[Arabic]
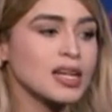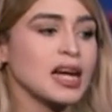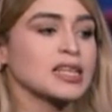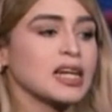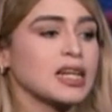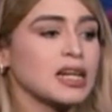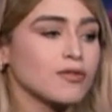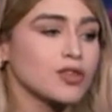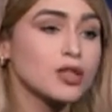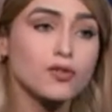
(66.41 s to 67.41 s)
يعني انا
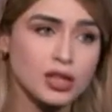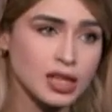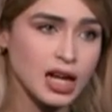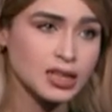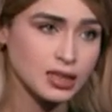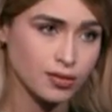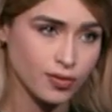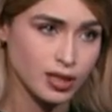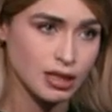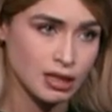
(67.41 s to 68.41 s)
كان في طفلتين عندي
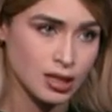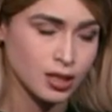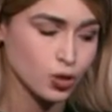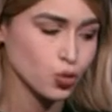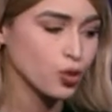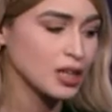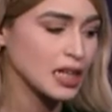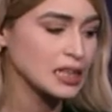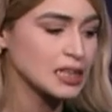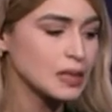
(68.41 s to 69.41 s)
في الستور
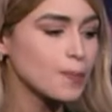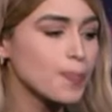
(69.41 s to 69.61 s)
يعني